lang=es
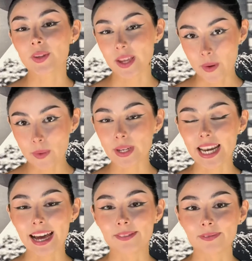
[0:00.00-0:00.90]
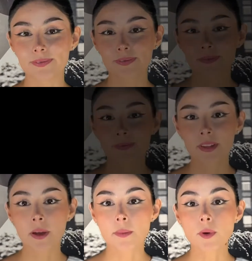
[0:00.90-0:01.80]
de Coahuila.
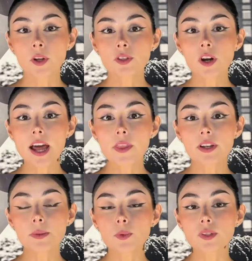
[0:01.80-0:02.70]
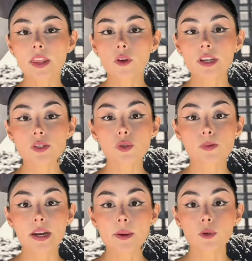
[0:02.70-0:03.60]
Por otro lado, el diputado Jesús
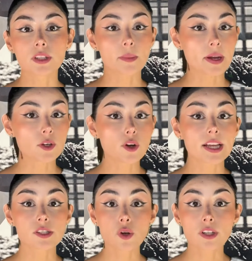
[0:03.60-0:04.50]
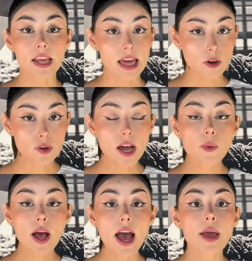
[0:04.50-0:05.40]
María Montemayor exhorta a la
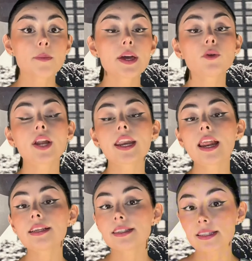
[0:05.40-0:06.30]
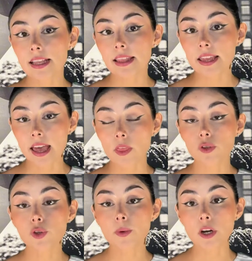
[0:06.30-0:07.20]
Conagua a enviar un análisis
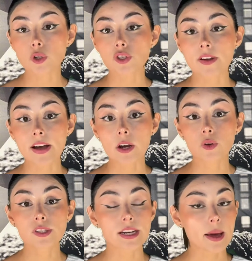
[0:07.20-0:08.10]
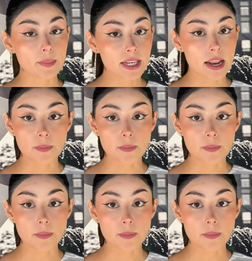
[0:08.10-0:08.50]
detallado sobre los trabajos en la mina El